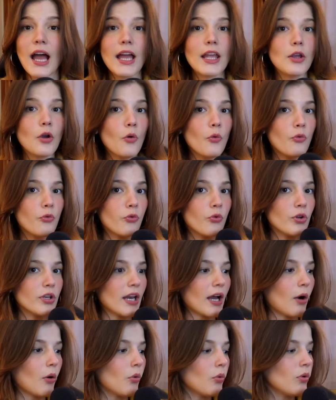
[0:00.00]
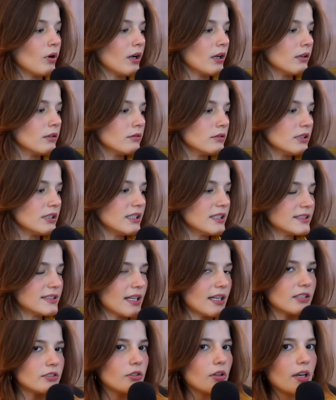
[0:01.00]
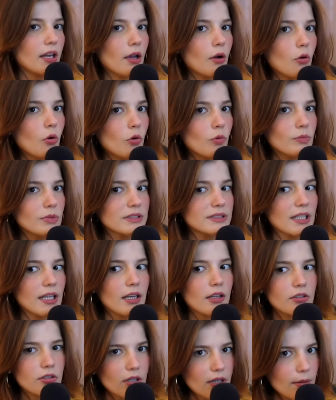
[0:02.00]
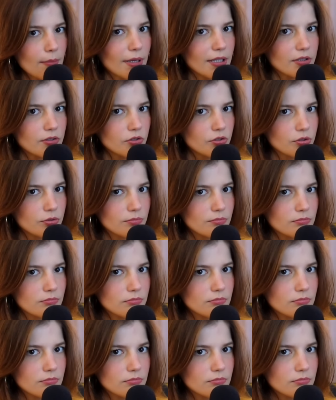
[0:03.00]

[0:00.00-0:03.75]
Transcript: Aí eu fui na rua e selecionei algumas aleatoriamente.